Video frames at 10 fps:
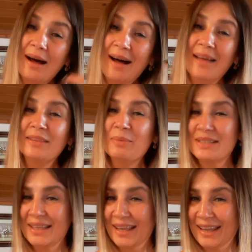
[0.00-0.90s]

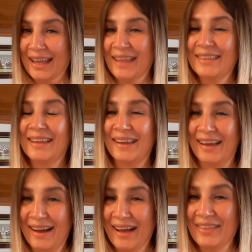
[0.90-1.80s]
Anlaması gerekenlere
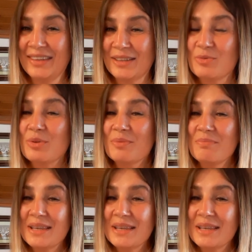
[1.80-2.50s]
anlatıyorum.